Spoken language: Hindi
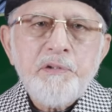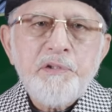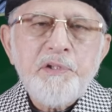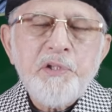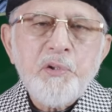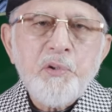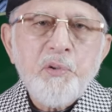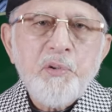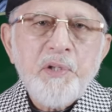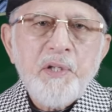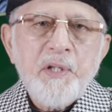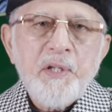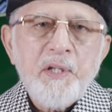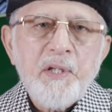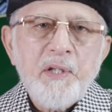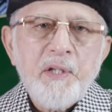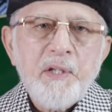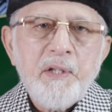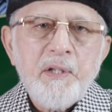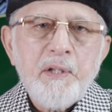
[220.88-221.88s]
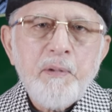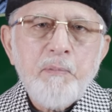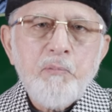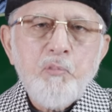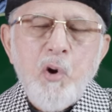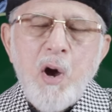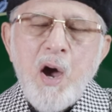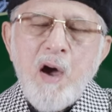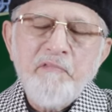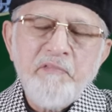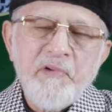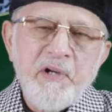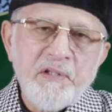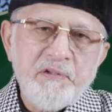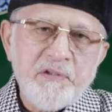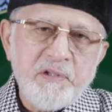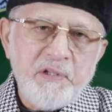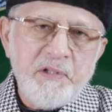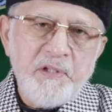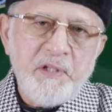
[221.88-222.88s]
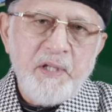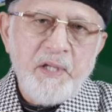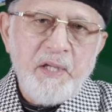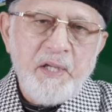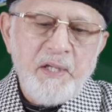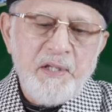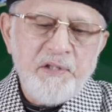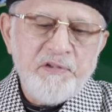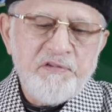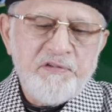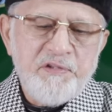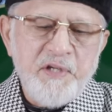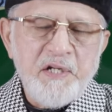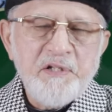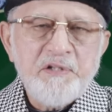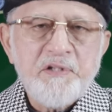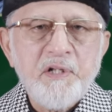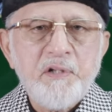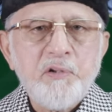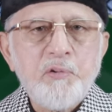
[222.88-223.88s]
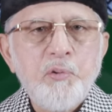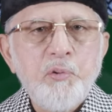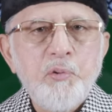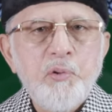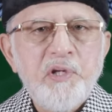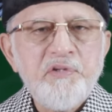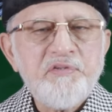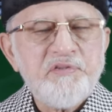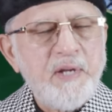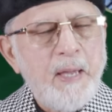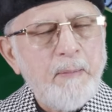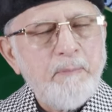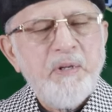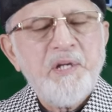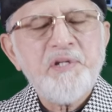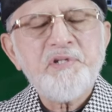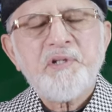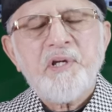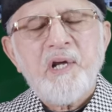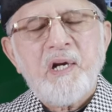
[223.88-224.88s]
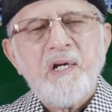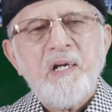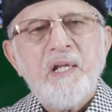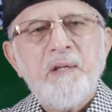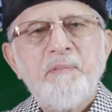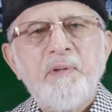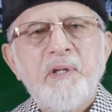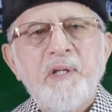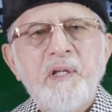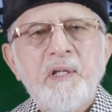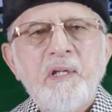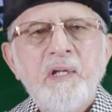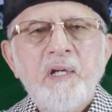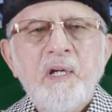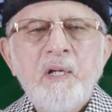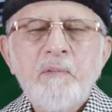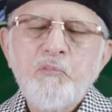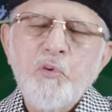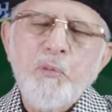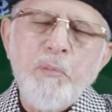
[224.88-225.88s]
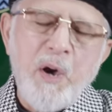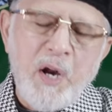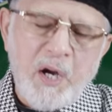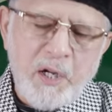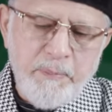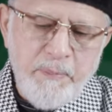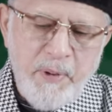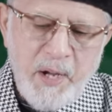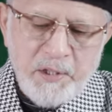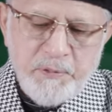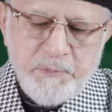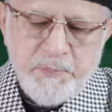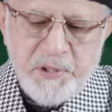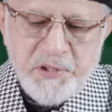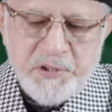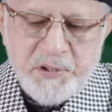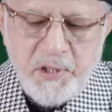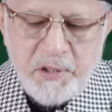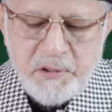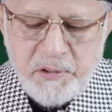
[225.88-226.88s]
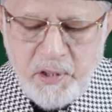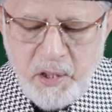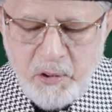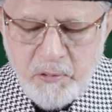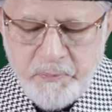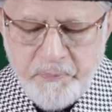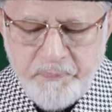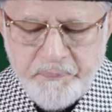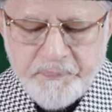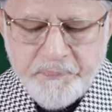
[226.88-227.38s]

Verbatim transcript: जिन्होंने मामनत की है इस सेंटर को इस्टेब्लिश करने में मुबारकबाद पेश करता हूँ